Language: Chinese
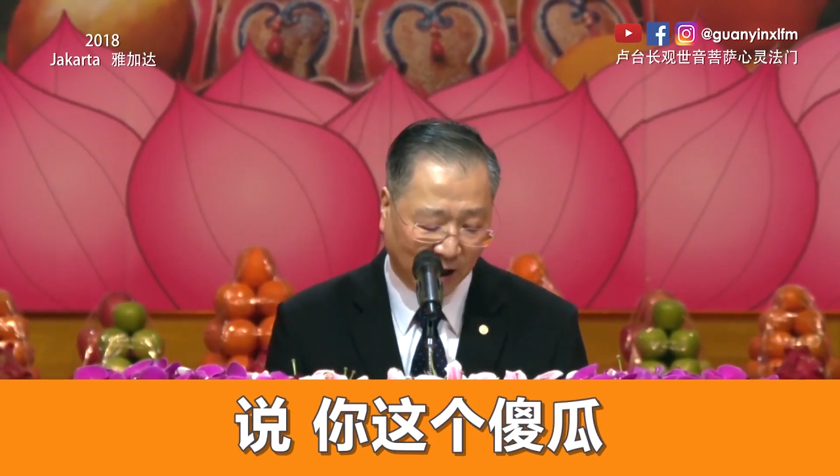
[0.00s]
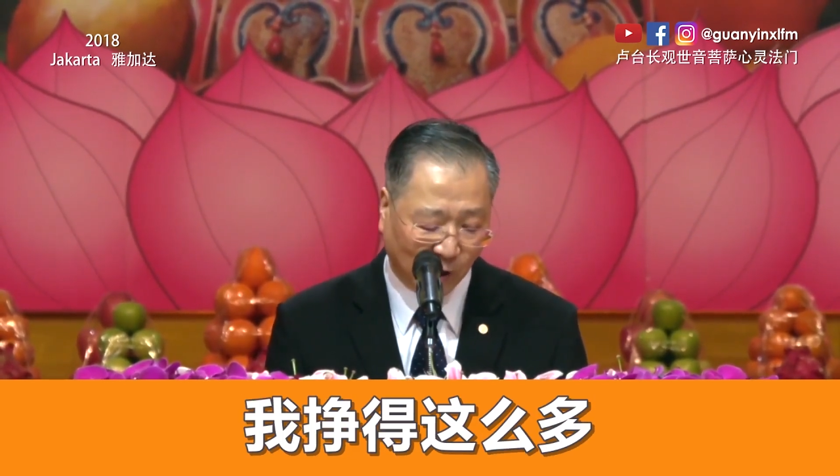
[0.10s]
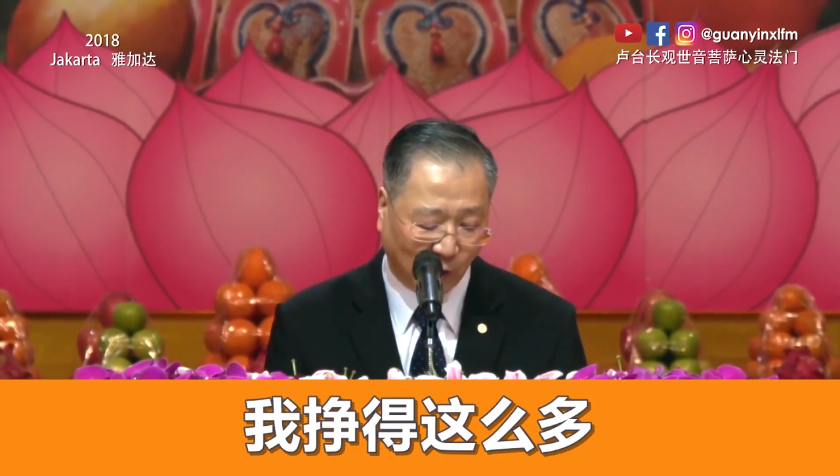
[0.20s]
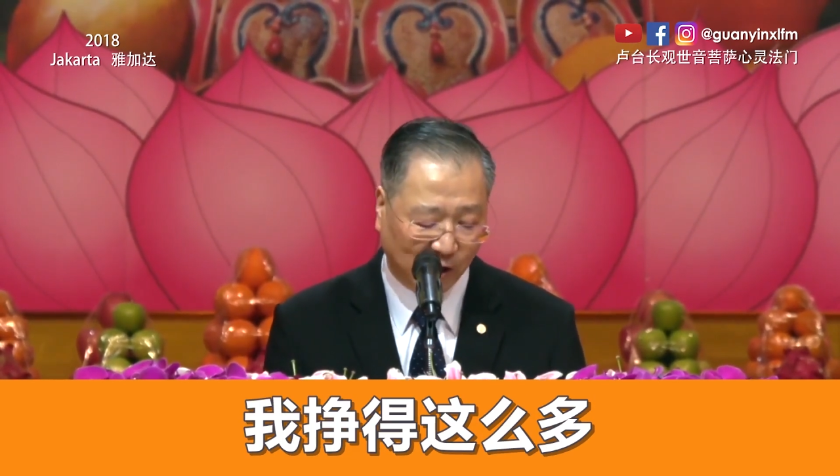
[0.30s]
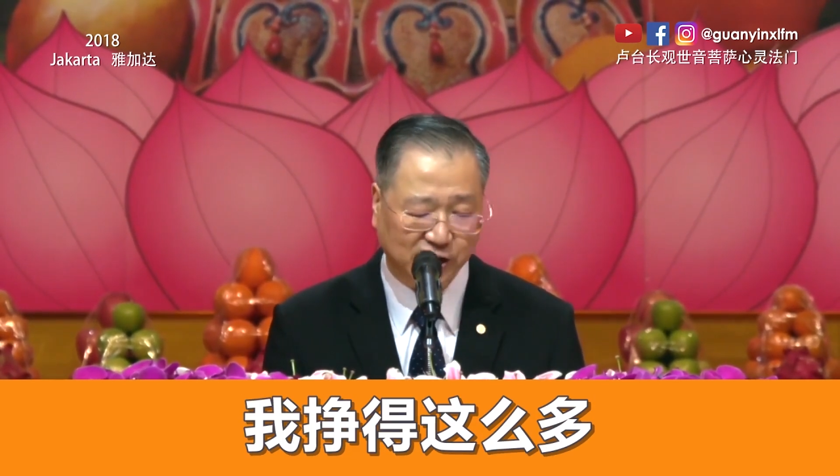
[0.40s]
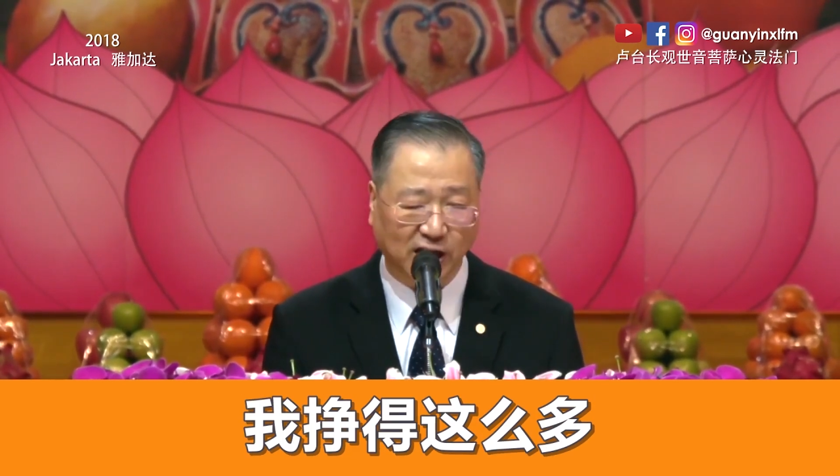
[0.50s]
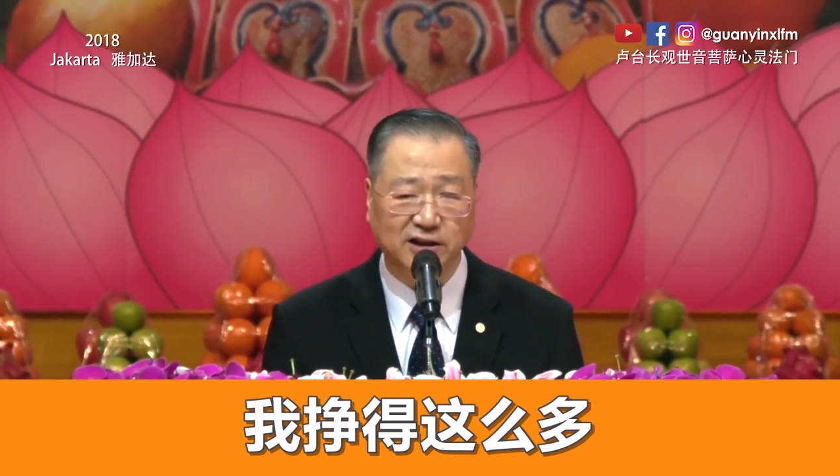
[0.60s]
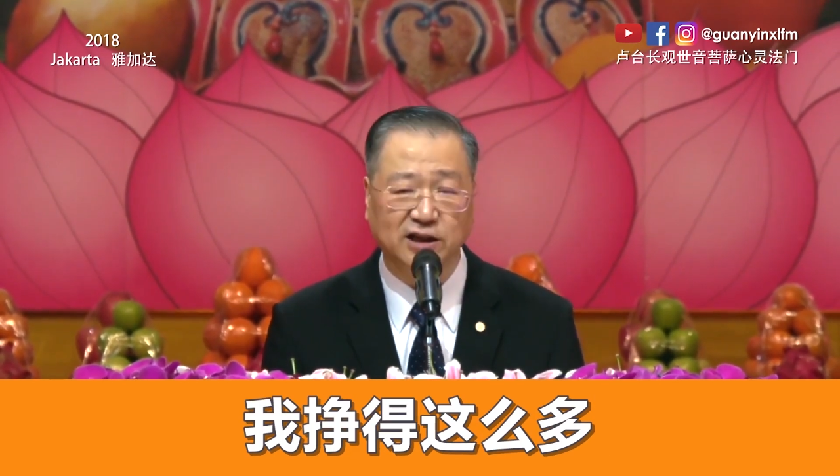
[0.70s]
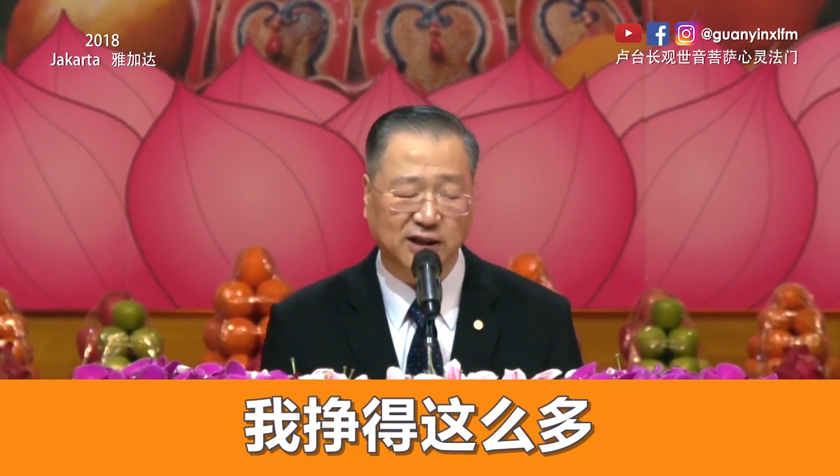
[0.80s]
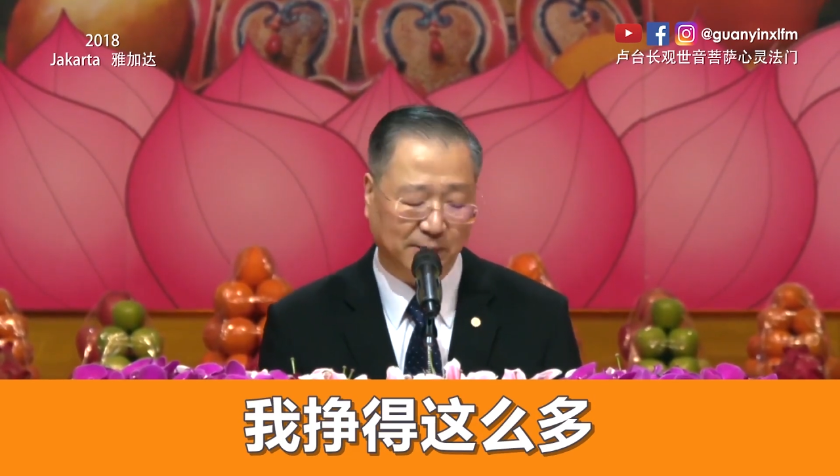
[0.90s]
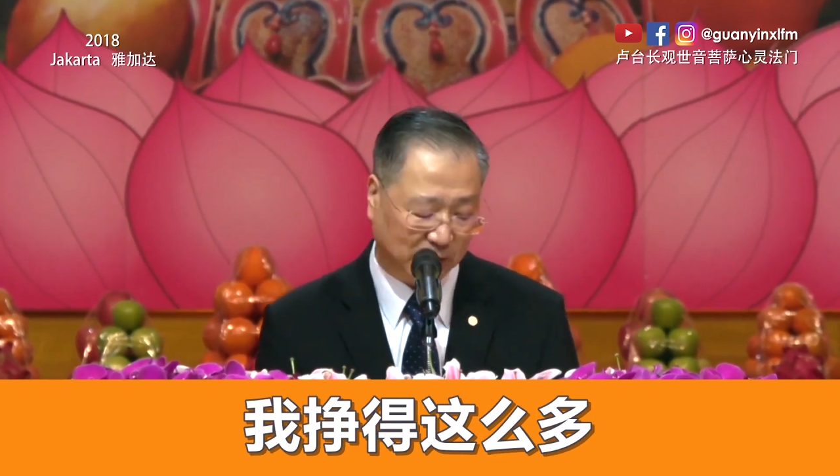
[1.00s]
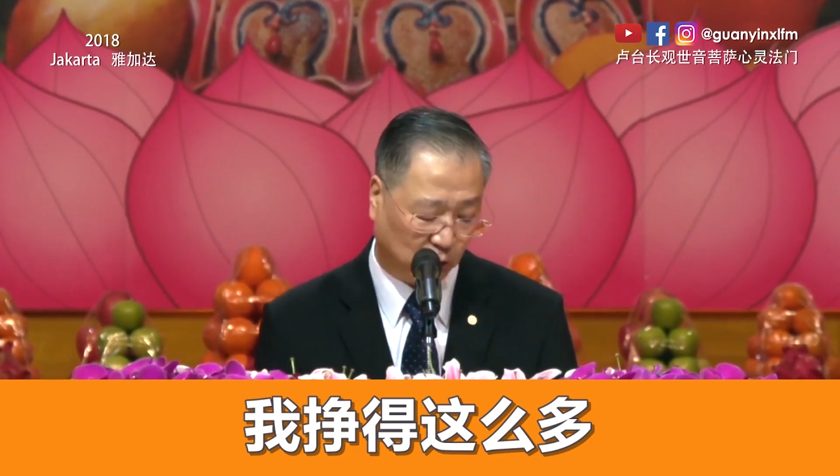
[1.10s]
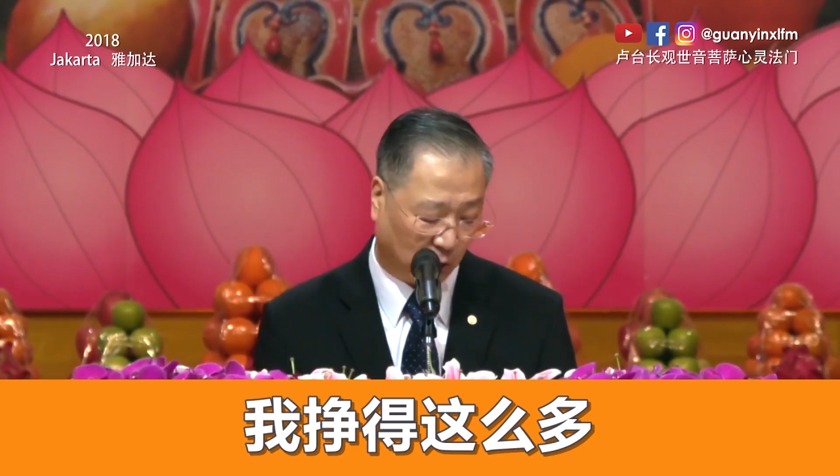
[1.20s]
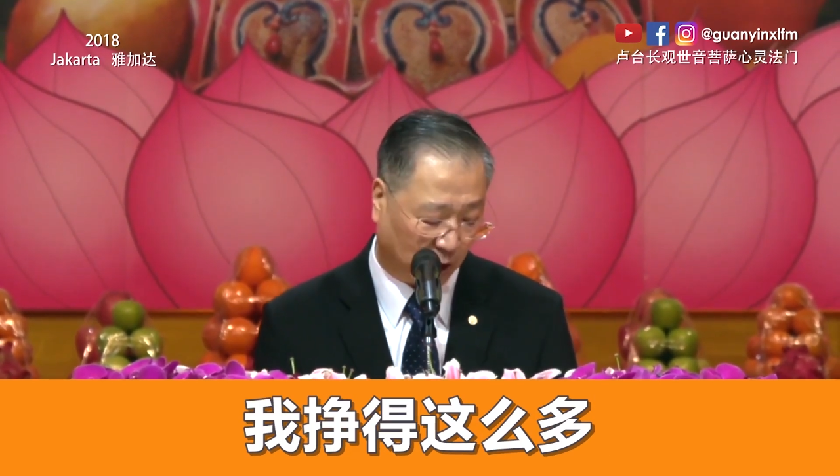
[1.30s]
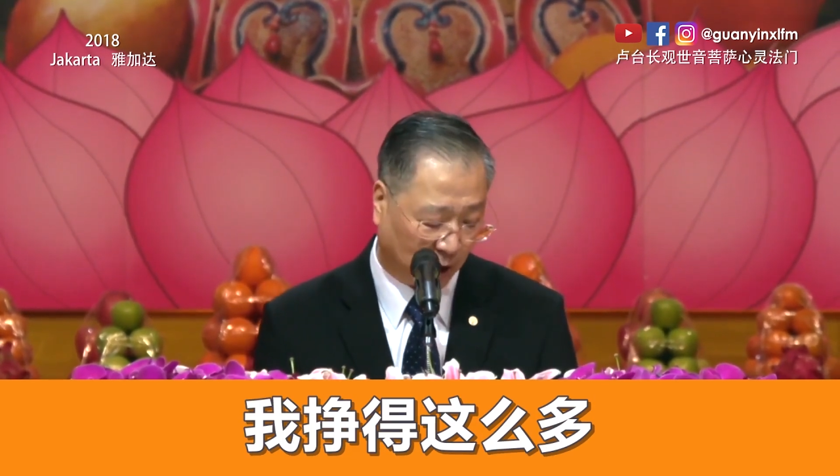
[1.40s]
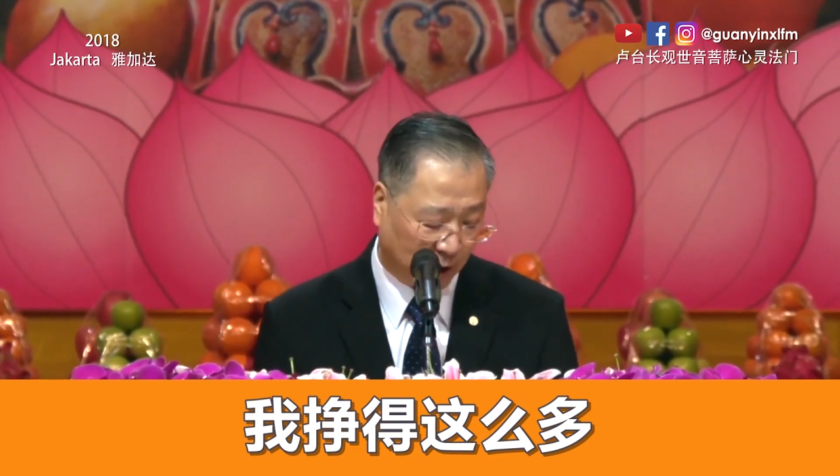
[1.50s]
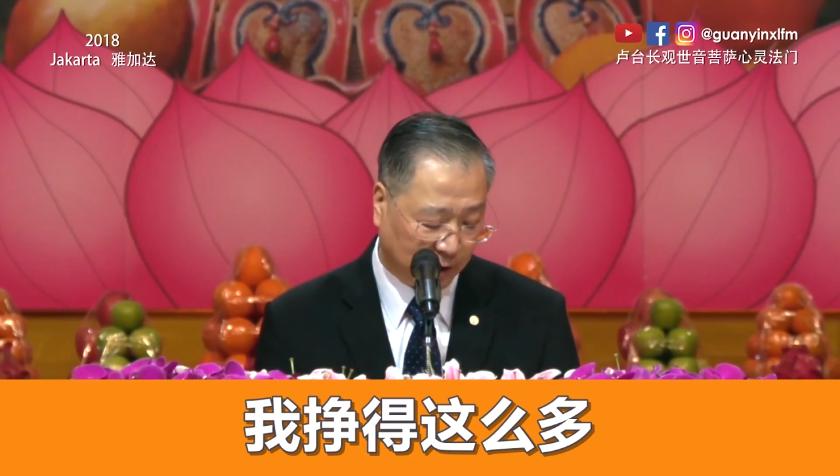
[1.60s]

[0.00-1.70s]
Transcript: 我挣的这么多，